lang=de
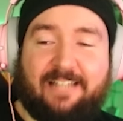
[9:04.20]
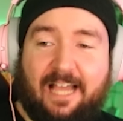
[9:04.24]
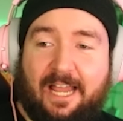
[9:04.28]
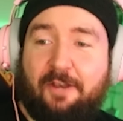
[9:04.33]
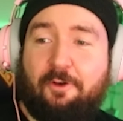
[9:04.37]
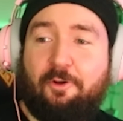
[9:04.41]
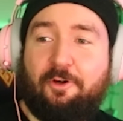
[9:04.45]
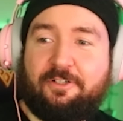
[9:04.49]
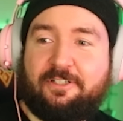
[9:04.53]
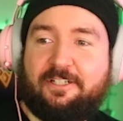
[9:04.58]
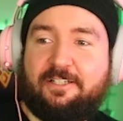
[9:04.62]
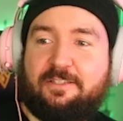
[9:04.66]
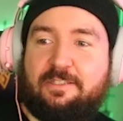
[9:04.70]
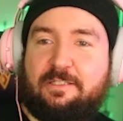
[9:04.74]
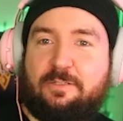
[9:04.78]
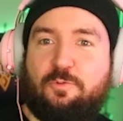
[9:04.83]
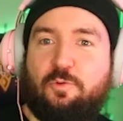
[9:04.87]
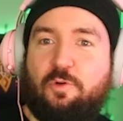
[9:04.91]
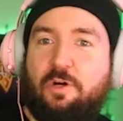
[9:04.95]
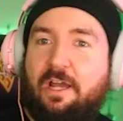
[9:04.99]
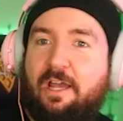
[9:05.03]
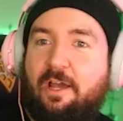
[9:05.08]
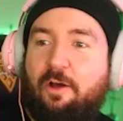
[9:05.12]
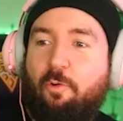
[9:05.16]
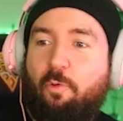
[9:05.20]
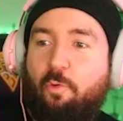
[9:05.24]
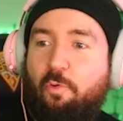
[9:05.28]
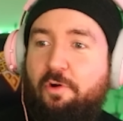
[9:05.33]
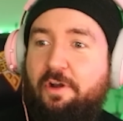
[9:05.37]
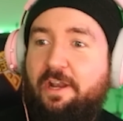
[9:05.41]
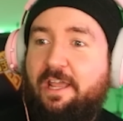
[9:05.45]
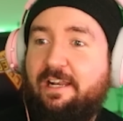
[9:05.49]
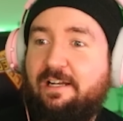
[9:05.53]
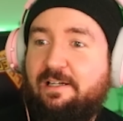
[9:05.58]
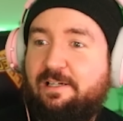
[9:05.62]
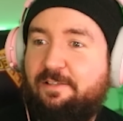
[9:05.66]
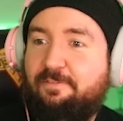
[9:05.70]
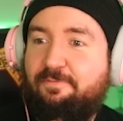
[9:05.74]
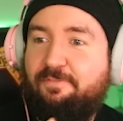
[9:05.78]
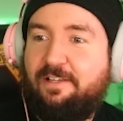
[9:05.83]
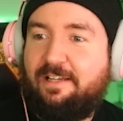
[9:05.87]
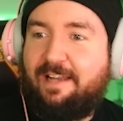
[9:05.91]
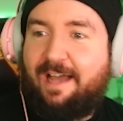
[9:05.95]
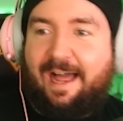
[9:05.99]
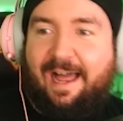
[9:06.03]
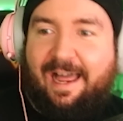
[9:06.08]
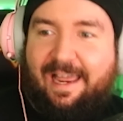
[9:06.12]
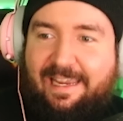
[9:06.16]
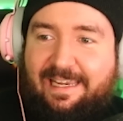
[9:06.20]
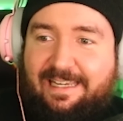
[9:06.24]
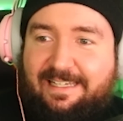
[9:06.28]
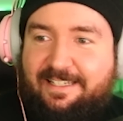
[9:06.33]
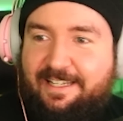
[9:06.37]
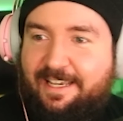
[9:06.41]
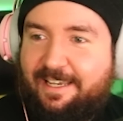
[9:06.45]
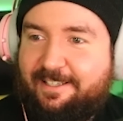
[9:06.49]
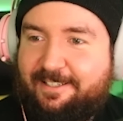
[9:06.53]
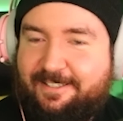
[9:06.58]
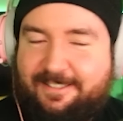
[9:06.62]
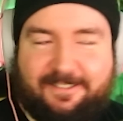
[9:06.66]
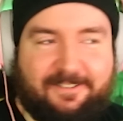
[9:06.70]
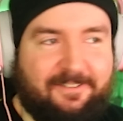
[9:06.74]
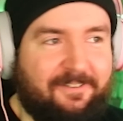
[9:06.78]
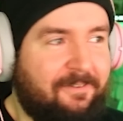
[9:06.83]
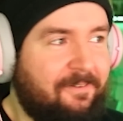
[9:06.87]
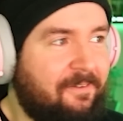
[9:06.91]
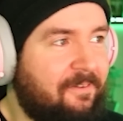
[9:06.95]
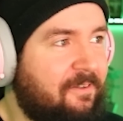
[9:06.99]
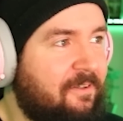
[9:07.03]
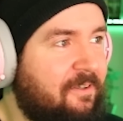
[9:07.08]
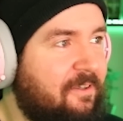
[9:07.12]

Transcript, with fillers: dann noch dazu unendlich viele Eidechsen.